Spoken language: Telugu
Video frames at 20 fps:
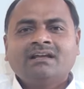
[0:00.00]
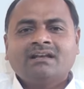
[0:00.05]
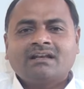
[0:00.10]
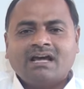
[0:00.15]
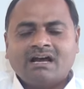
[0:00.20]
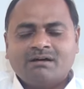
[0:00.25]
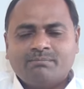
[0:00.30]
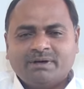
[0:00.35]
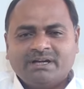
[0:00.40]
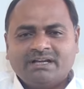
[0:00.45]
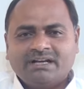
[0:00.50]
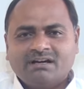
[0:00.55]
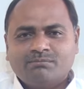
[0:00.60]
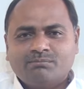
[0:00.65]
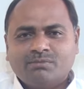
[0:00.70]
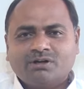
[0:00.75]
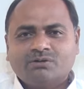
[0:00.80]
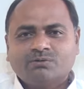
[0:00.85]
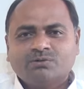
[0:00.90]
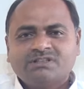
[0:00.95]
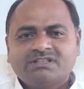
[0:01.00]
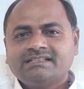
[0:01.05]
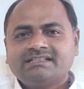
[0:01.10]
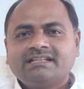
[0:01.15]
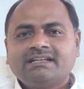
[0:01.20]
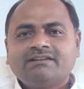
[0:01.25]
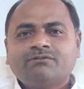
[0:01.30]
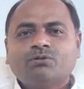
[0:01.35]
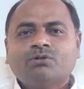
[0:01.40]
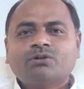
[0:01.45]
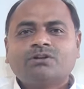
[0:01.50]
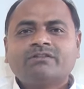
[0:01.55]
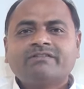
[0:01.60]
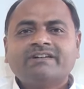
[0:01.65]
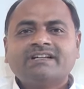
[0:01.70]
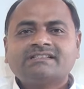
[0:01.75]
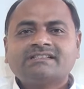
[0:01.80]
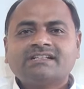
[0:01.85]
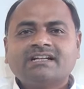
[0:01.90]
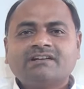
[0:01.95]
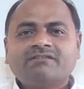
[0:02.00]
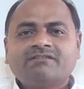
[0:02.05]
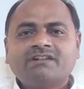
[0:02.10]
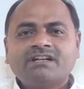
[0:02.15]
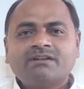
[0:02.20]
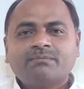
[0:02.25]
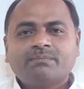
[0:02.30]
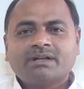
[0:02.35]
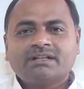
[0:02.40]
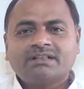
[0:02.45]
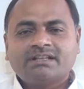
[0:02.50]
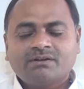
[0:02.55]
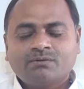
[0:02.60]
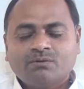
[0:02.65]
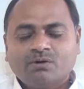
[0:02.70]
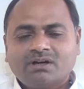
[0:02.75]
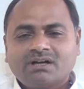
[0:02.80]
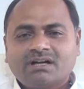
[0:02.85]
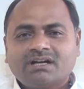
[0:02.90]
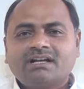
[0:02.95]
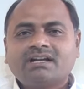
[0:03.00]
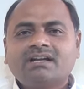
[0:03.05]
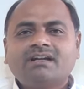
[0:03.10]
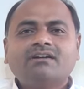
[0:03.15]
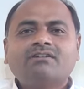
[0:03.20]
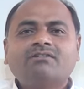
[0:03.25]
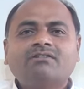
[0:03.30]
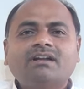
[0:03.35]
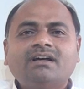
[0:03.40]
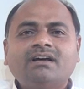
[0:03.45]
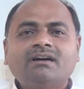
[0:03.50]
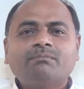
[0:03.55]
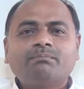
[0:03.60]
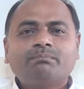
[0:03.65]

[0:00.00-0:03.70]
నాపై నమ్మకం ఉంచి ఓటు వేసినటువంటి ప్రతి ఒక్కరికి కూడా